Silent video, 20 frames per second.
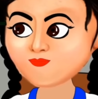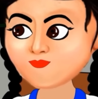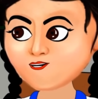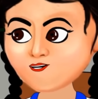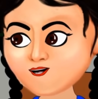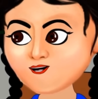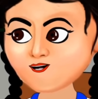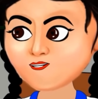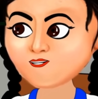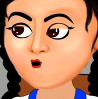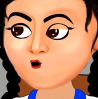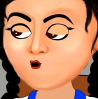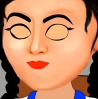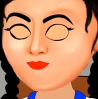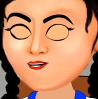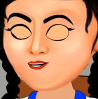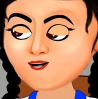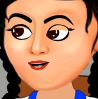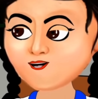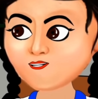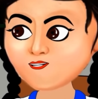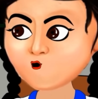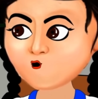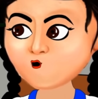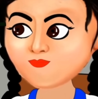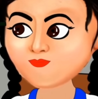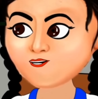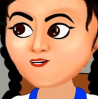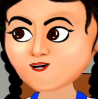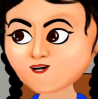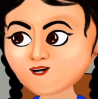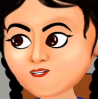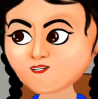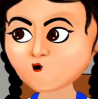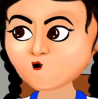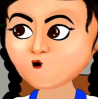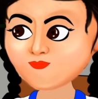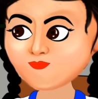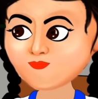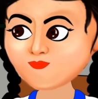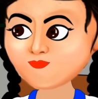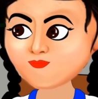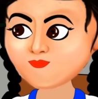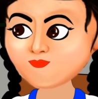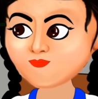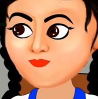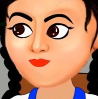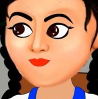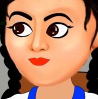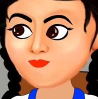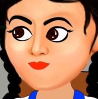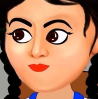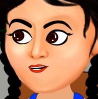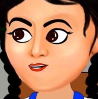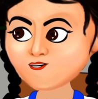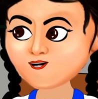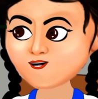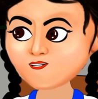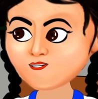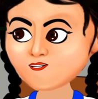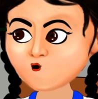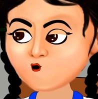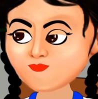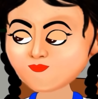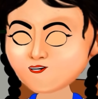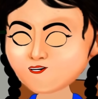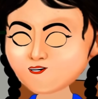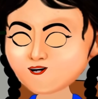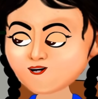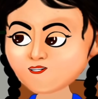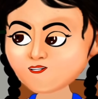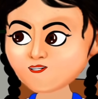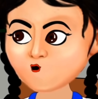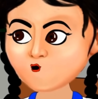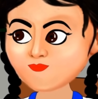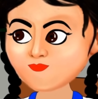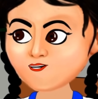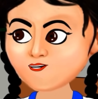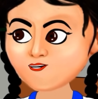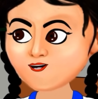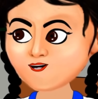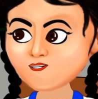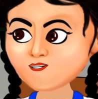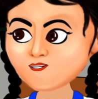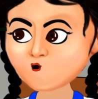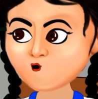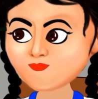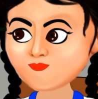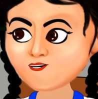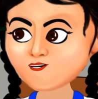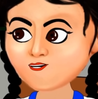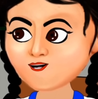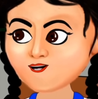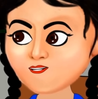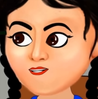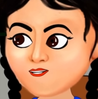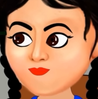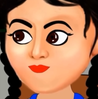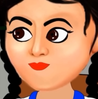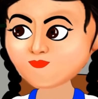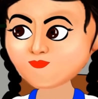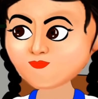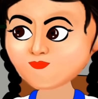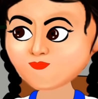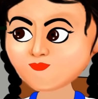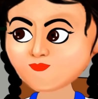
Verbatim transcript: आज मेरे पास एक टॉफी है क्यों ना मैं इसे पार्क में बैठकर ही खा लूं?